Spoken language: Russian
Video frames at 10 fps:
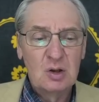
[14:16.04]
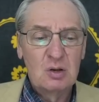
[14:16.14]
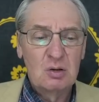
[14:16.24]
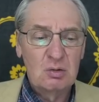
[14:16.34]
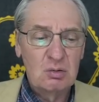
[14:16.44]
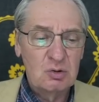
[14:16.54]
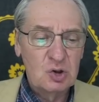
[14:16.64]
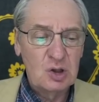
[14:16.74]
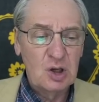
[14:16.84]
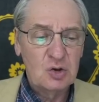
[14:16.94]
Э,
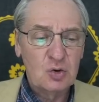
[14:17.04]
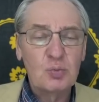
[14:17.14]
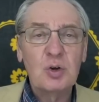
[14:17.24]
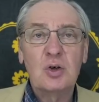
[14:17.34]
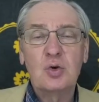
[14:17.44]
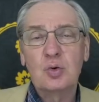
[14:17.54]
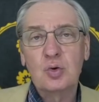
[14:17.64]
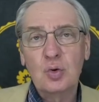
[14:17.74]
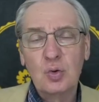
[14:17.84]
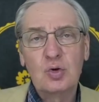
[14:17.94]
считается, что белых
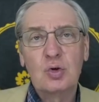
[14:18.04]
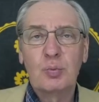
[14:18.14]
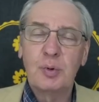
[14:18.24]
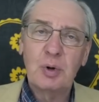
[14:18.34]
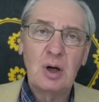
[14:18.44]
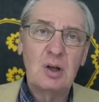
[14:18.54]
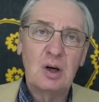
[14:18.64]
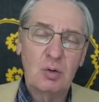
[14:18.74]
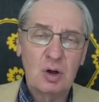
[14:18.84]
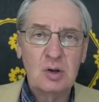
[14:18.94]
чуточку лучше, но при правильной
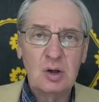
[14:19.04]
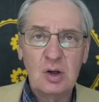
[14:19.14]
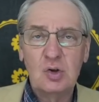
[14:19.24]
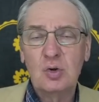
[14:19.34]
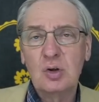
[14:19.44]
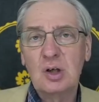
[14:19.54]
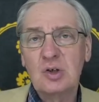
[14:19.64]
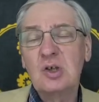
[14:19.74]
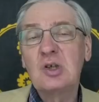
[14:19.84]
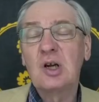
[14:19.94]
аккуратной игре черные должны
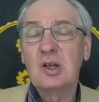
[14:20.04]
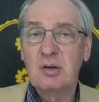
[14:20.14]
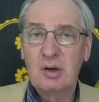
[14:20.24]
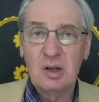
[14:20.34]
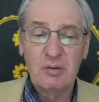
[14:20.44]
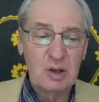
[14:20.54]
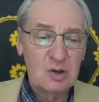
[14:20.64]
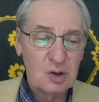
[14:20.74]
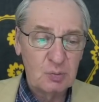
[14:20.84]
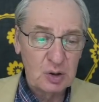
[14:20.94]
нейтрализовать давление
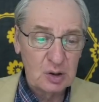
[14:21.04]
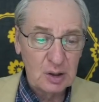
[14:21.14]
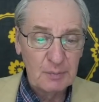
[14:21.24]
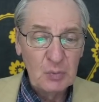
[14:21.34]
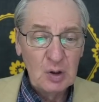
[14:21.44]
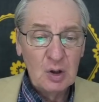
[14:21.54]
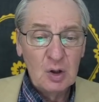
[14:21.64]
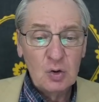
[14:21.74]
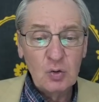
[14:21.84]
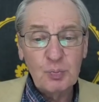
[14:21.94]
соперника.
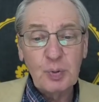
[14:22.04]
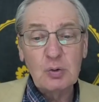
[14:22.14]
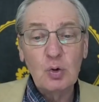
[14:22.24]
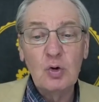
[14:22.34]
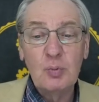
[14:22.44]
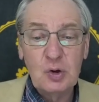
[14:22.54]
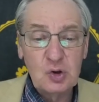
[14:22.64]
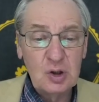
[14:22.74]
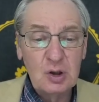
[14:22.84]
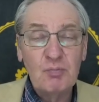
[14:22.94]
Но ну, вот по той или иной
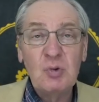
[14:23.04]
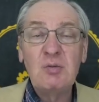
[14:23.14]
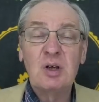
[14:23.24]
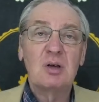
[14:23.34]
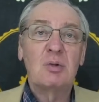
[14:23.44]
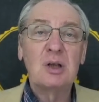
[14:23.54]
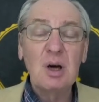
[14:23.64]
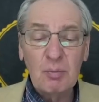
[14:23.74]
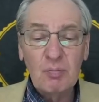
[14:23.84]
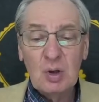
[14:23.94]
причине, неведомой
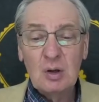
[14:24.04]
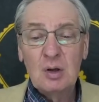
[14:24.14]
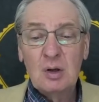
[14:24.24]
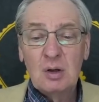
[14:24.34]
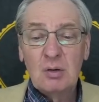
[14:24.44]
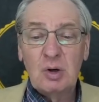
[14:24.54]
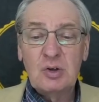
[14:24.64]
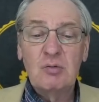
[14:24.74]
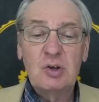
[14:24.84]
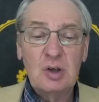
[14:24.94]
нам,
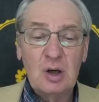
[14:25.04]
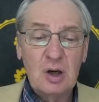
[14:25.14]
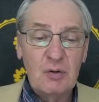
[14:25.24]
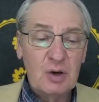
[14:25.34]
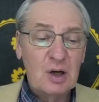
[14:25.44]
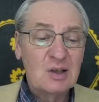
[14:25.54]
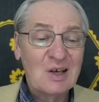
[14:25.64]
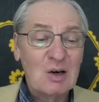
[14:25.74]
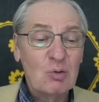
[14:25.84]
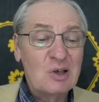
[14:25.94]
Максим Ашьярограф играет
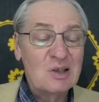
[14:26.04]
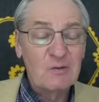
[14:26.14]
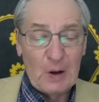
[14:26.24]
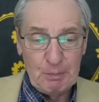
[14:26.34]
король Е2.